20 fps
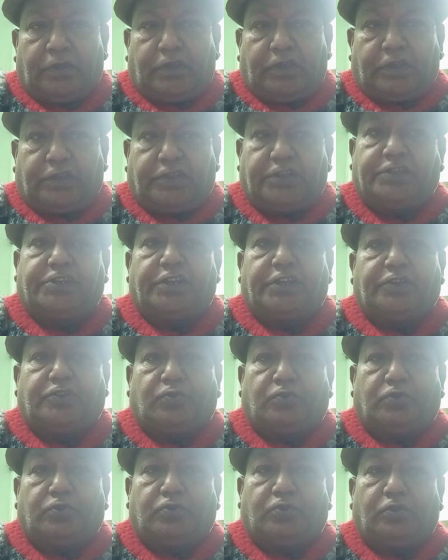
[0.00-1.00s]
কিসের
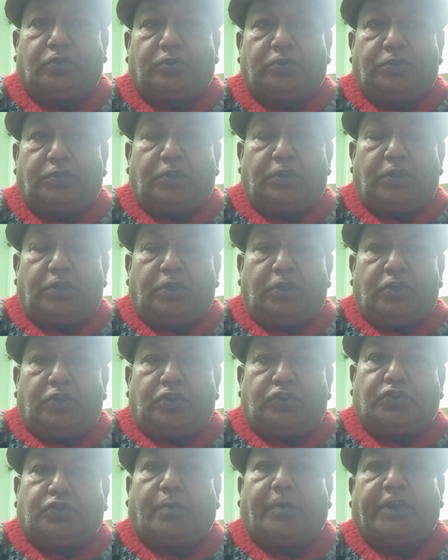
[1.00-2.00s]
শোরগোল
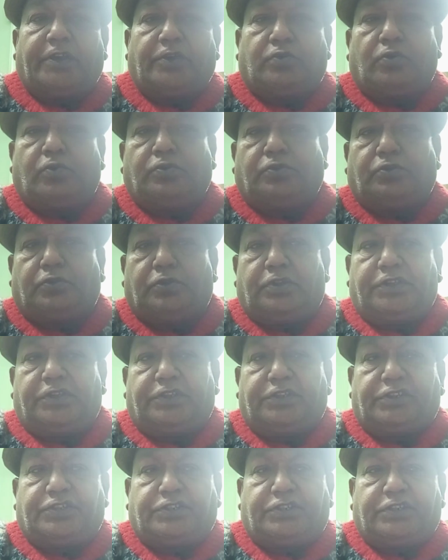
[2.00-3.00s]
সবাই কৌতূহলী
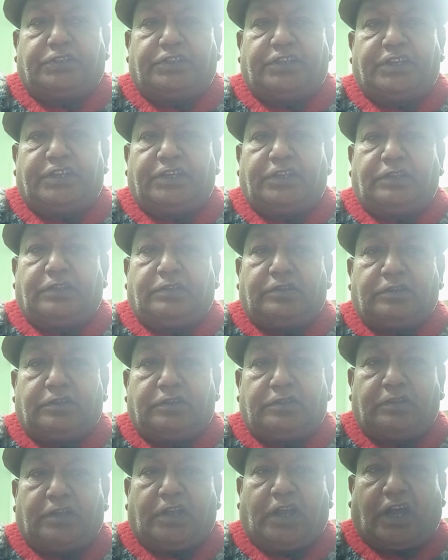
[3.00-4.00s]
দৃষ্টি নিয়ে
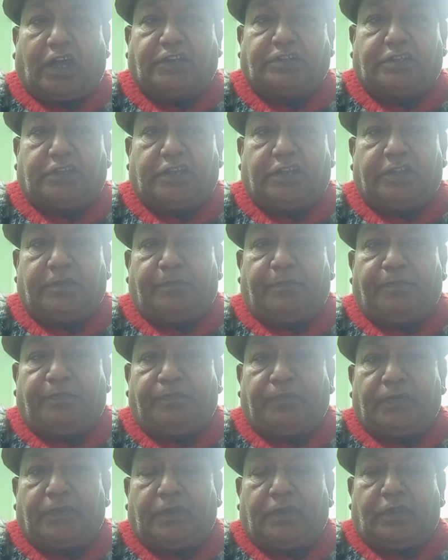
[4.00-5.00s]
আসলেন
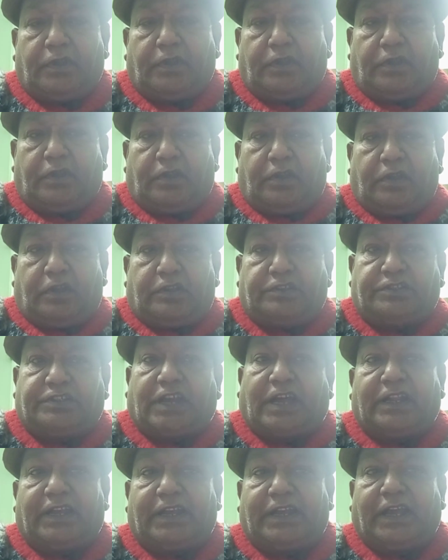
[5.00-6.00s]

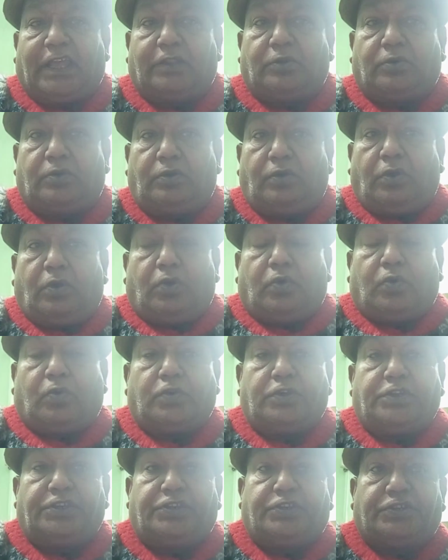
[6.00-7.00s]
জানা গেল
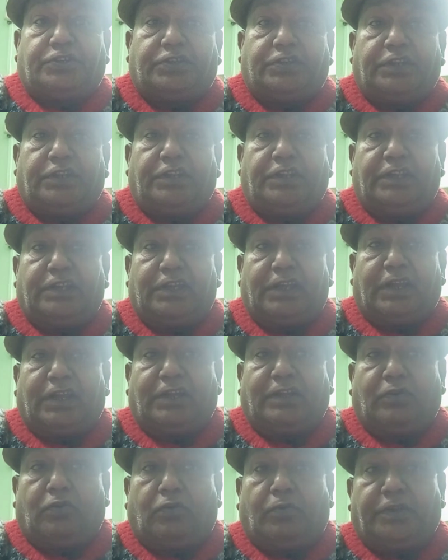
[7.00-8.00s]
ওই
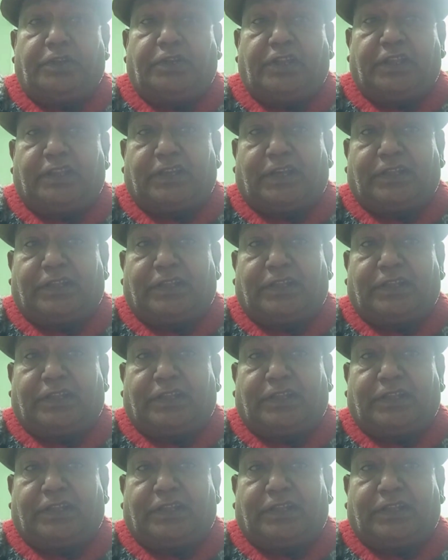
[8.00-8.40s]
সিনিয়র অভিনেতা